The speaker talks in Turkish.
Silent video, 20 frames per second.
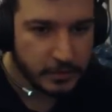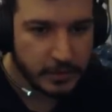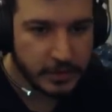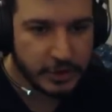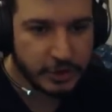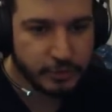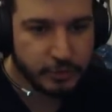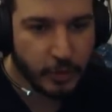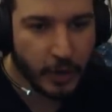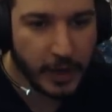
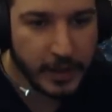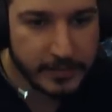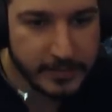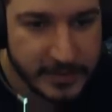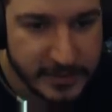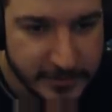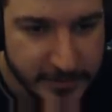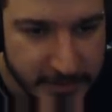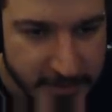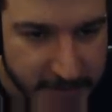Hiç
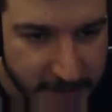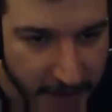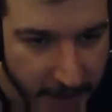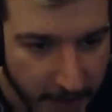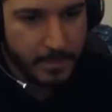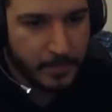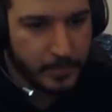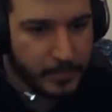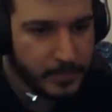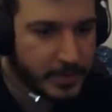puanımız bitti.
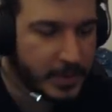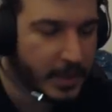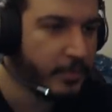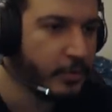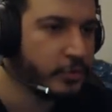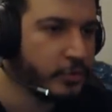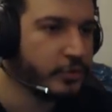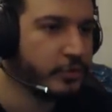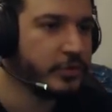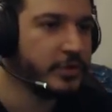Bir
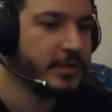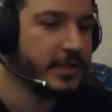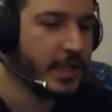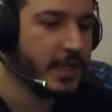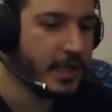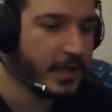Abaddon gider